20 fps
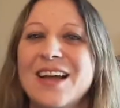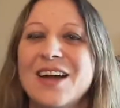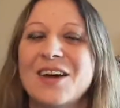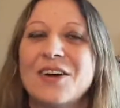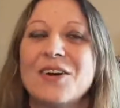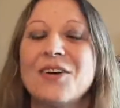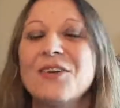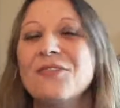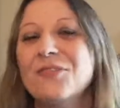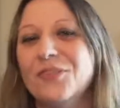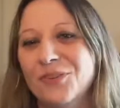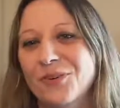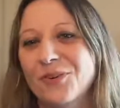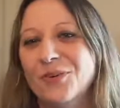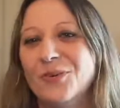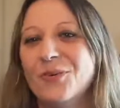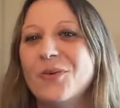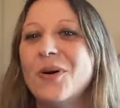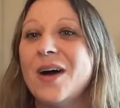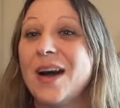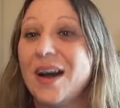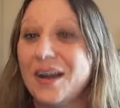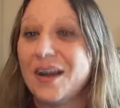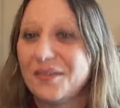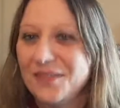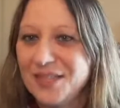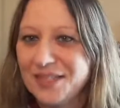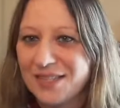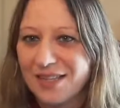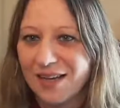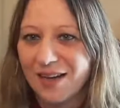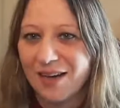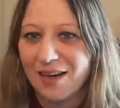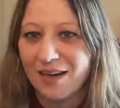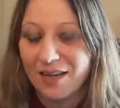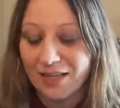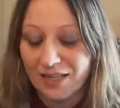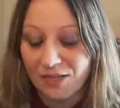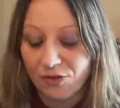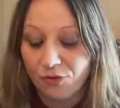Revenons au
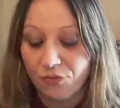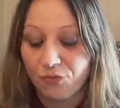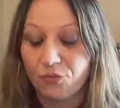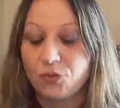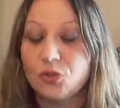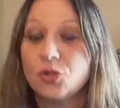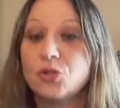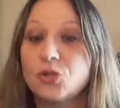Ravinsara qu'il ne faut